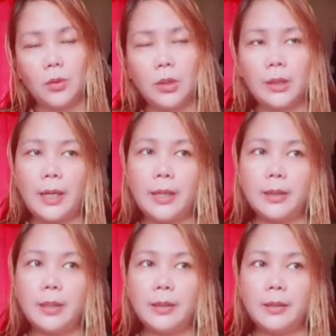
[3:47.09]
kahit
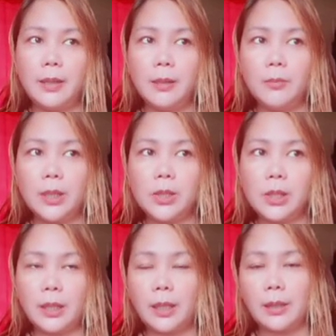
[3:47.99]
hindi mo yan
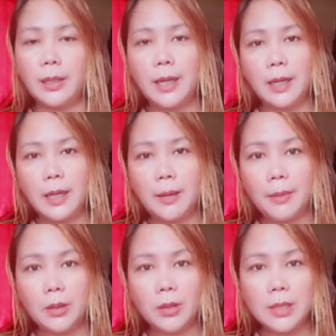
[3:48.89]
siya kakilala,
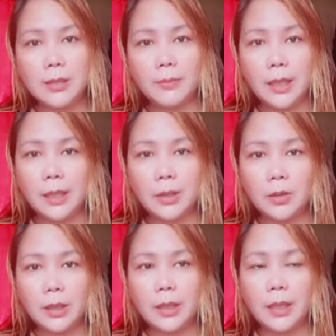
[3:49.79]
meron kasi mga
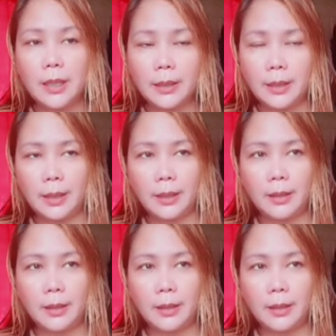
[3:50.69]
ganun nangyayari,